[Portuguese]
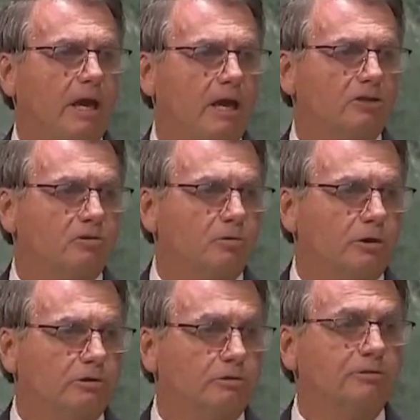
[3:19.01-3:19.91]
e
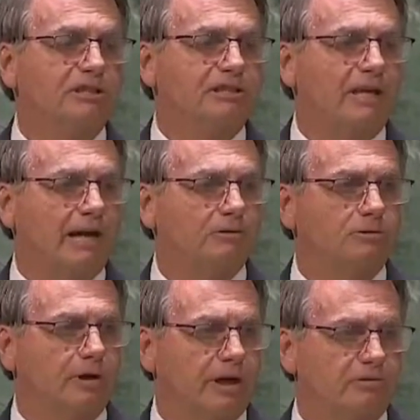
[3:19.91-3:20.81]
esgoto no
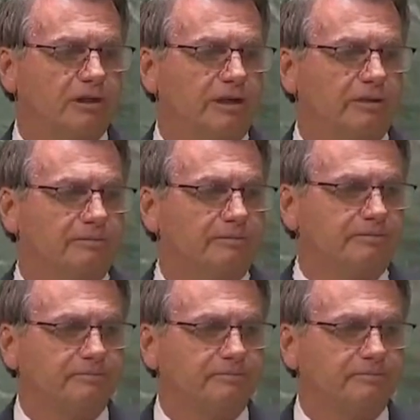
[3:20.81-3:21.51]
estado do Rio de Janeiro.